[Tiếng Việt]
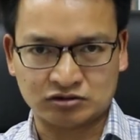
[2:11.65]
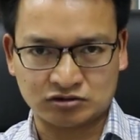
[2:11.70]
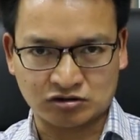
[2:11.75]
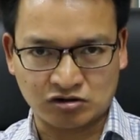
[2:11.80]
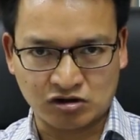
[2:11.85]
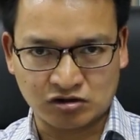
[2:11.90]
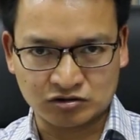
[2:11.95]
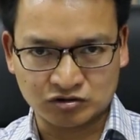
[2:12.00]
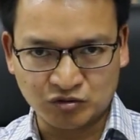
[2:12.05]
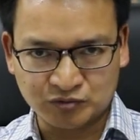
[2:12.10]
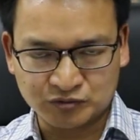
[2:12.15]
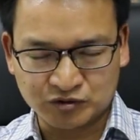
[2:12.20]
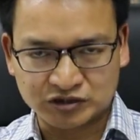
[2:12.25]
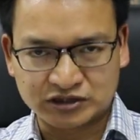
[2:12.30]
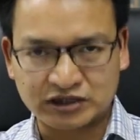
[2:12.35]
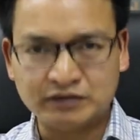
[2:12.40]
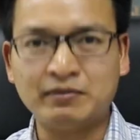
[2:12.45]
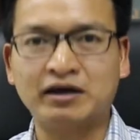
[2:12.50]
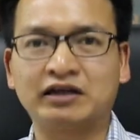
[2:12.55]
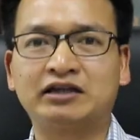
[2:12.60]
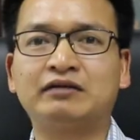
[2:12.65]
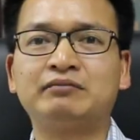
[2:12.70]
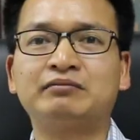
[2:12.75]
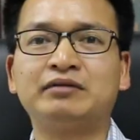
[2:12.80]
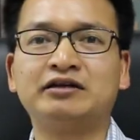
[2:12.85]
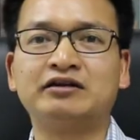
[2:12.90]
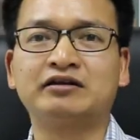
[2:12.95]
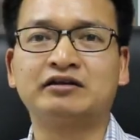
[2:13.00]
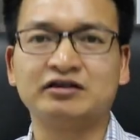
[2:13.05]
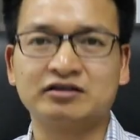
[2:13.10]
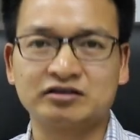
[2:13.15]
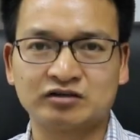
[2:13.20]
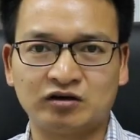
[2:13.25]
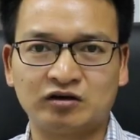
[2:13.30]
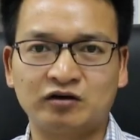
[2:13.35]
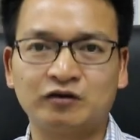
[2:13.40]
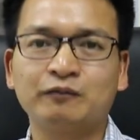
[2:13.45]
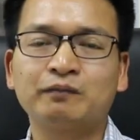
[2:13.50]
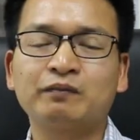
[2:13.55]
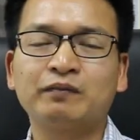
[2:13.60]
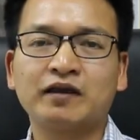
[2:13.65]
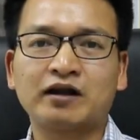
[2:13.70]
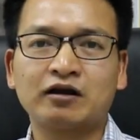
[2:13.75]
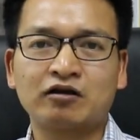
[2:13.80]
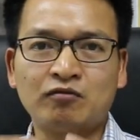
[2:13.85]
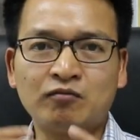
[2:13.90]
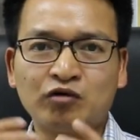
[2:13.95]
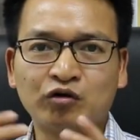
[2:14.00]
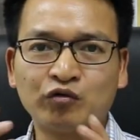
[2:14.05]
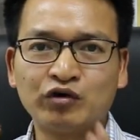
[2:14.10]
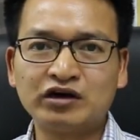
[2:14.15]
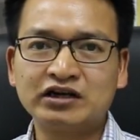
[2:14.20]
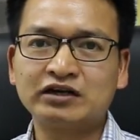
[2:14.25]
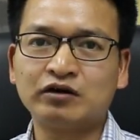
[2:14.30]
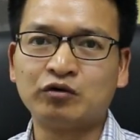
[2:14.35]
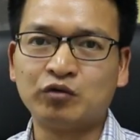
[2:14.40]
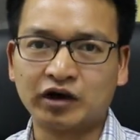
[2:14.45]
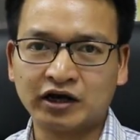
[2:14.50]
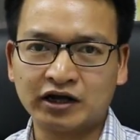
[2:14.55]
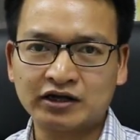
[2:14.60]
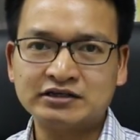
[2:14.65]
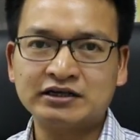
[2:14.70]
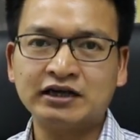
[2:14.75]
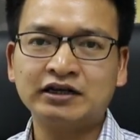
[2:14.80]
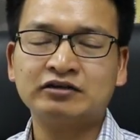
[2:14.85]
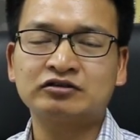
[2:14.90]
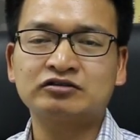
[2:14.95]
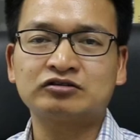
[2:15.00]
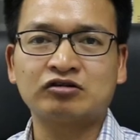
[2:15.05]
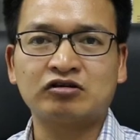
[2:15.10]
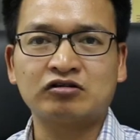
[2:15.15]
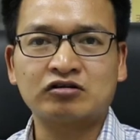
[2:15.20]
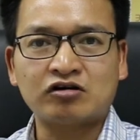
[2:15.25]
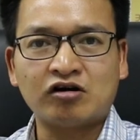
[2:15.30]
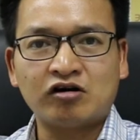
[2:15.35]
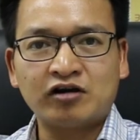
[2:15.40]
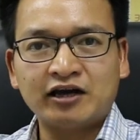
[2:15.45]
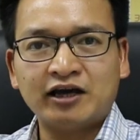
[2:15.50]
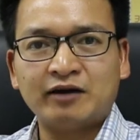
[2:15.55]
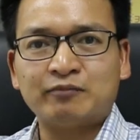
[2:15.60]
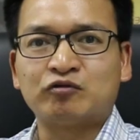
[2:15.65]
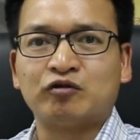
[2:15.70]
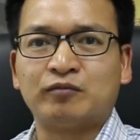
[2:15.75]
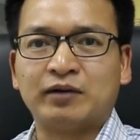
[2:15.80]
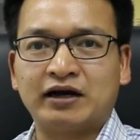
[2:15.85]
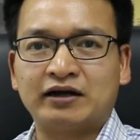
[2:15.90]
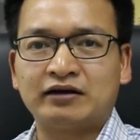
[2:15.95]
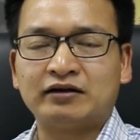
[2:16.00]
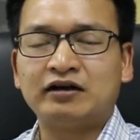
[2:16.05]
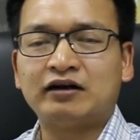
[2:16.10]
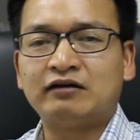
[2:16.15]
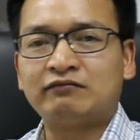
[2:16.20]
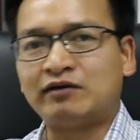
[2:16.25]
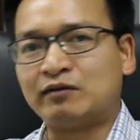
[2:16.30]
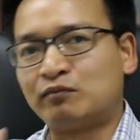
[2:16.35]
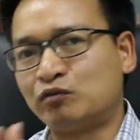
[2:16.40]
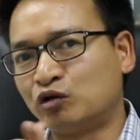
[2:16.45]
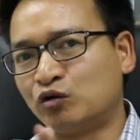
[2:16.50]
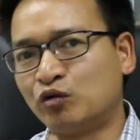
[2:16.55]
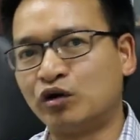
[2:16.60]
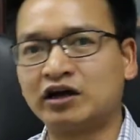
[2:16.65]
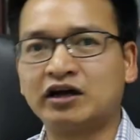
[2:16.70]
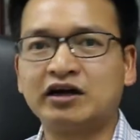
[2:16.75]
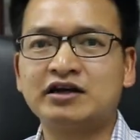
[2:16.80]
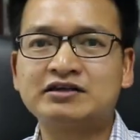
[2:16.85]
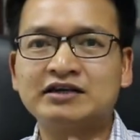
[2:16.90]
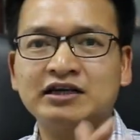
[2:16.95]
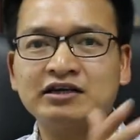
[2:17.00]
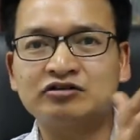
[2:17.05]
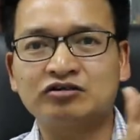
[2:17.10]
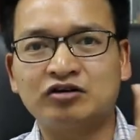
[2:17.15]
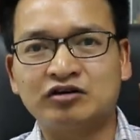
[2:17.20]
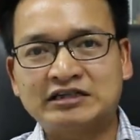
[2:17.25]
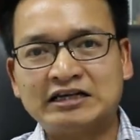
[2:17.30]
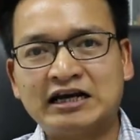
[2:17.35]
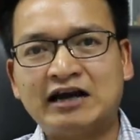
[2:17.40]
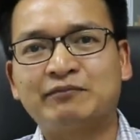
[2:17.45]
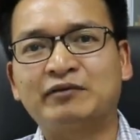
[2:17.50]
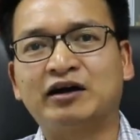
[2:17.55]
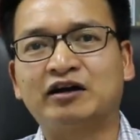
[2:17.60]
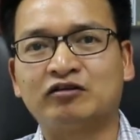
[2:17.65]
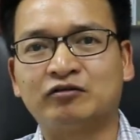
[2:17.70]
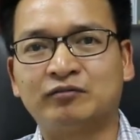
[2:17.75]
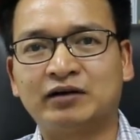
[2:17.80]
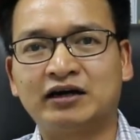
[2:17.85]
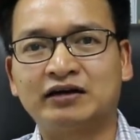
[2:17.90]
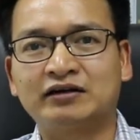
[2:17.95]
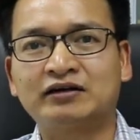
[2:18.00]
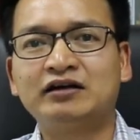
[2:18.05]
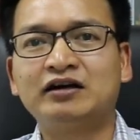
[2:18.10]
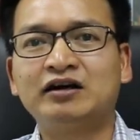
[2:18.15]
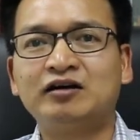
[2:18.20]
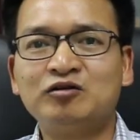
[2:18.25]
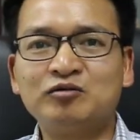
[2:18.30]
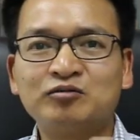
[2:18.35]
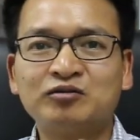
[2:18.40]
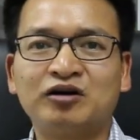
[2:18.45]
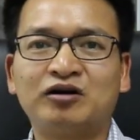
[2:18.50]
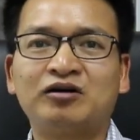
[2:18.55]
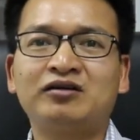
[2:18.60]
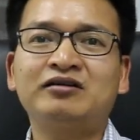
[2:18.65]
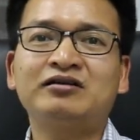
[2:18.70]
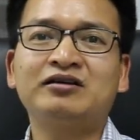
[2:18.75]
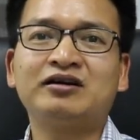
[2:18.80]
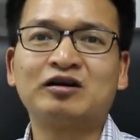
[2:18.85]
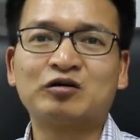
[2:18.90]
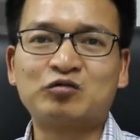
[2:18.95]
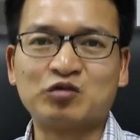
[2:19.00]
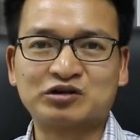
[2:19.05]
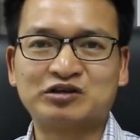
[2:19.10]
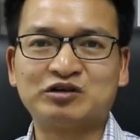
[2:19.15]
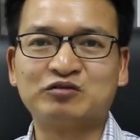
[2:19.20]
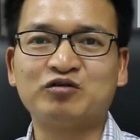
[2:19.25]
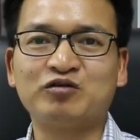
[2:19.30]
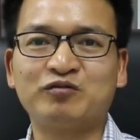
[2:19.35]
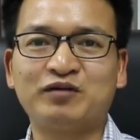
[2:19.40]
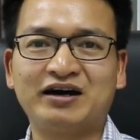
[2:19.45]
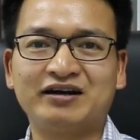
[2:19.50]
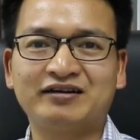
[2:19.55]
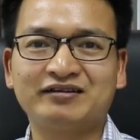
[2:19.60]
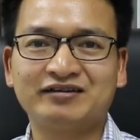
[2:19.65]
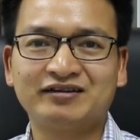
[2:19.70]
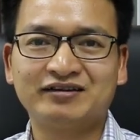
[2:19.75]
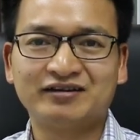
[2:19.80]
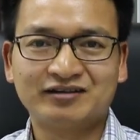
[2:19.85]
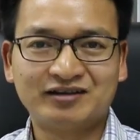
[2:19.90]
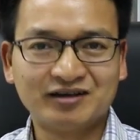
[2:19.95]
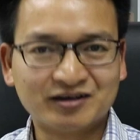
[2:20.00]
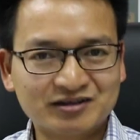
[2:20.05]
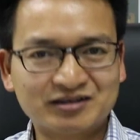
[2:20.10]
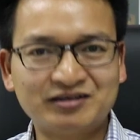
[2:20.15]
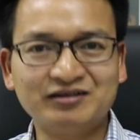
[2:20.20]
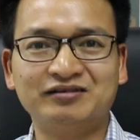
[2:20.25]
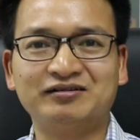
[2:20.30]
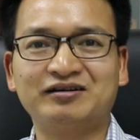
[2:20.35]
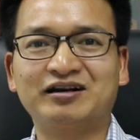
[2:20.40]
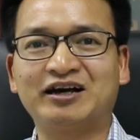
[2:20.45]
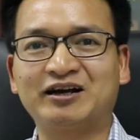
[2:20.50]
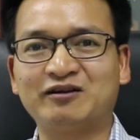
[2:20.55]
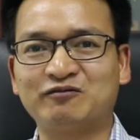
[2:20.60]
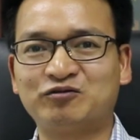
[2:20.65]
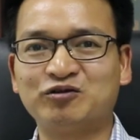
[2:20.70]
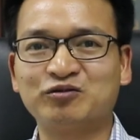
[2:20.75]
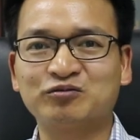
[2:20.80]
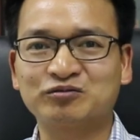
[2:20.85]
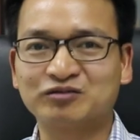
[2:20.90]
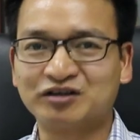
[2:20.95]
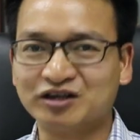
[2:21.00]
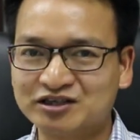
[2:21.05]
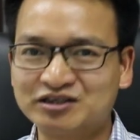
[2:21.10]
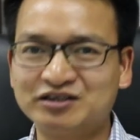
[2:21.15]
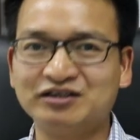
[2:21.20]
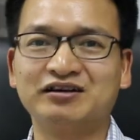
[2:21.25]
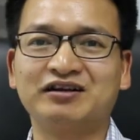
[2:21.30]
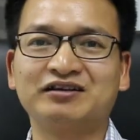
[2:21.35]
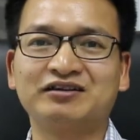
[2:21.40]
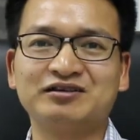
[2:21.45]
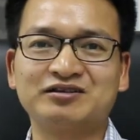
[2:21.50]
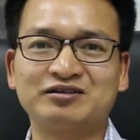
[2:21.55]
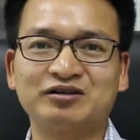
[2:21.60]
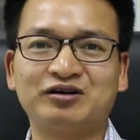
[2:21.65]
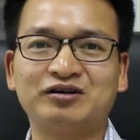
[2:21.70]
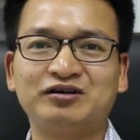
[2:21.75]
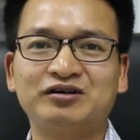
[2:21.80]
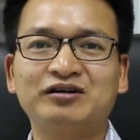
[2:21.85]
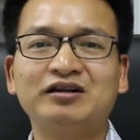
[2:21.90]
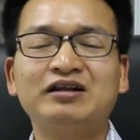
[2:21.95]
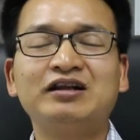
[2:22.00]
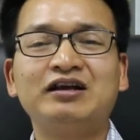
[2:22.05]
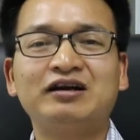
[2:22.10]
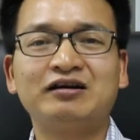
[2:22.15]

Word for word: cho giúp cho chính bản thân mình được tự do có một nguồn nguồn ngân sách cho con em của bạn và một nguồn ngân sách cho cha mẹ của bạn lúc đó cuộc sống của bạn thực sự là hạnh phúc thực sự là tự do